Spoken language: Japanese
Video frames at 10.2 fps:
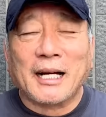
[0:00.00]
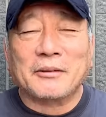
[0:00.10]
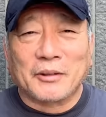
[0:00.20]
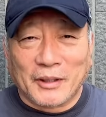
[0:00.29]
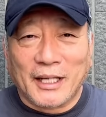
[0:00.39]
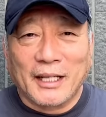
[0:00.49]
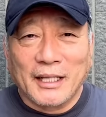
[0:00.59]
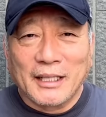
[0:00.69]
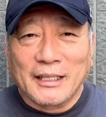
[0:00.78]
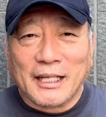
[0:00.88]
えるとね
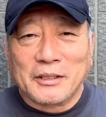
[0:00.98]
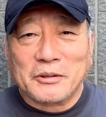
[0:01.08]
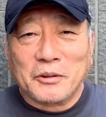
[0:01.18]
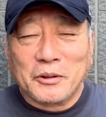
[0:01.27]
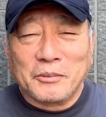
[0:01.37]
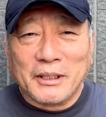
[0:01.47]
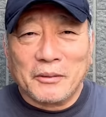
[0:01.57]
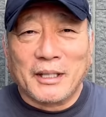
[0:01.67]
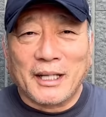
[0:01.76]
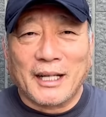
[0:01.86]
だからそういう意味で
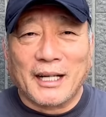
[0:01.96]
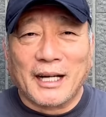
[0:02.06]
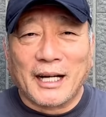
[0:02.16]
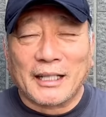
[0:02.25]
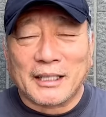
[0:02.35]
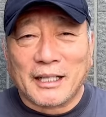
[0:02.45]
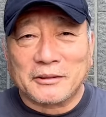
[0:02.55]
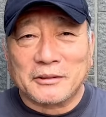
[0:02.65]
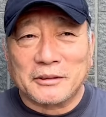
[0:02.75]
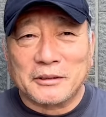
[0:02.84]
は
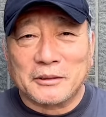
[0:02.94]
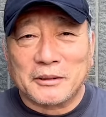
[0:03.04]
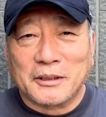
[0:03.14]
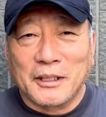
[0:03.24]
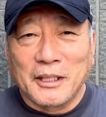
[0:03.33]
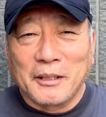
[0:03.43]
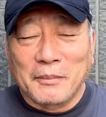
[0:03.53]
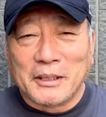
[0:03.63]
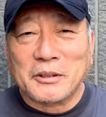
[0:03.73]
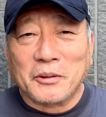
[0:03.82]
働く
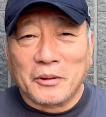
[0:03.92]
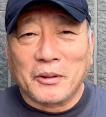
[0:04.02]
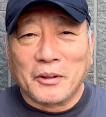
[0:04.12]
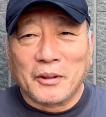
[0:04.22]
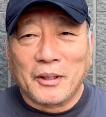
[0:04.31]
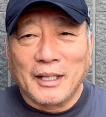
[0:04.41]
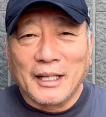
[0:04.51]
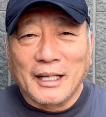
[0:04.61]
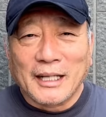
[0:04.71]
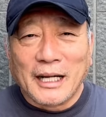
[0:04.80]
場所を
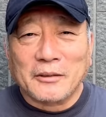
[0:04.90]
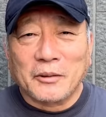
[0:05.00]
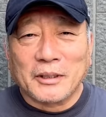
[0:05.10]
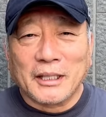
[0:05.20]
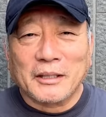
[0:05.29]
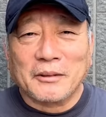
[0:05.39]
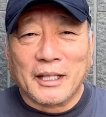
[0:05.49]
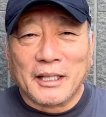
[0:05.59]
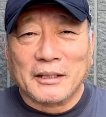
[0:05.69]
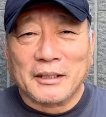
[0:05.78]
確保できる
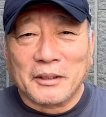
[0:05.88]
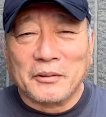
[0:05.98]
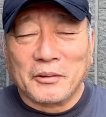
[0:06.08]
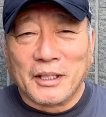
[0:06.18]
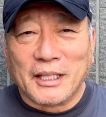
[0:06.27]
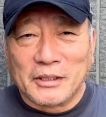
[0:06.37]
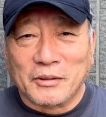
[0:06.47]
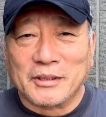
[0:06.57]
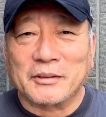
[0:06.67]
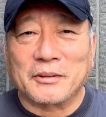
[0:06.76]
かなっていうような感じ
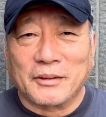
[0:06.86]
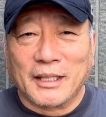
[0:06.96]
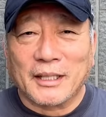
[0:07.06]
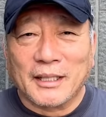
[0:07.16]
はするよね。